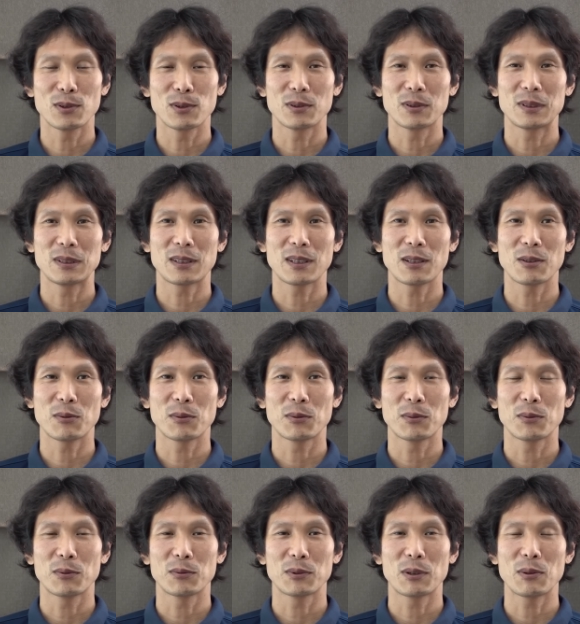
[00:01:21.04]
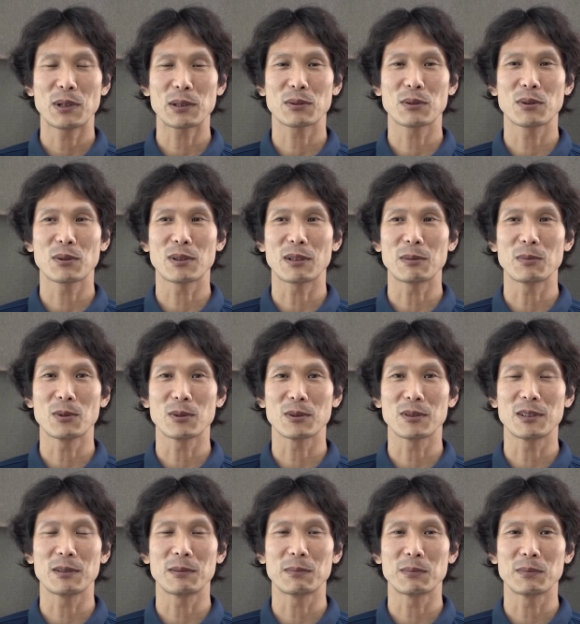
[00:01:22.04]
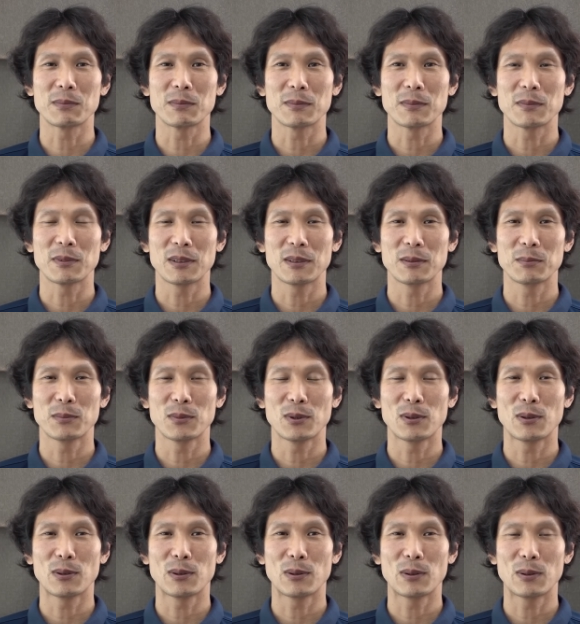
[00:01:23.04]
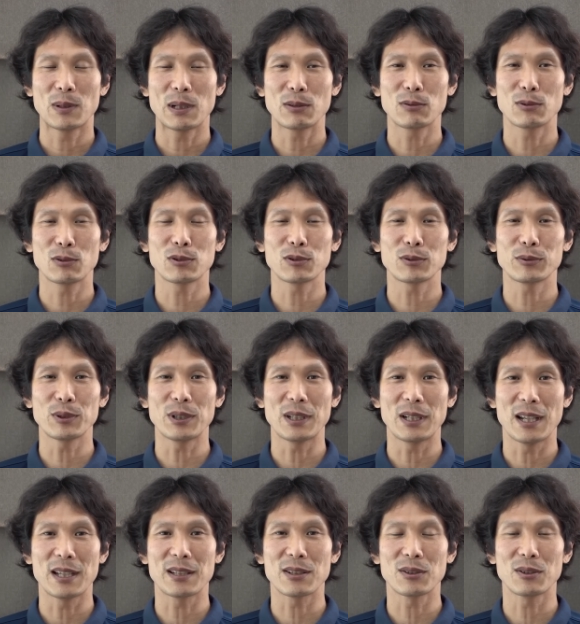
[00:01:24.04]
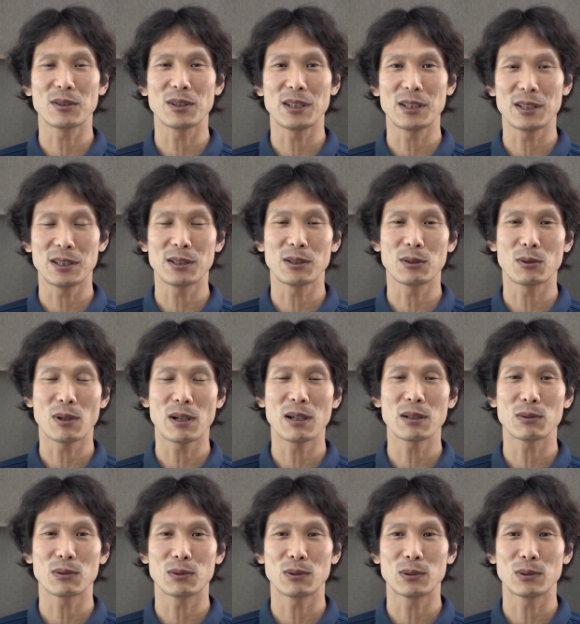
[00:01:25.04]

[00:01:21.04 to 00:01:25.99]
Vâng, trước tiên tôi muốn nói huấn luyện viên Hoàng Xuân Hồng là một huyền thoại của bóng đá Hàn Quốc.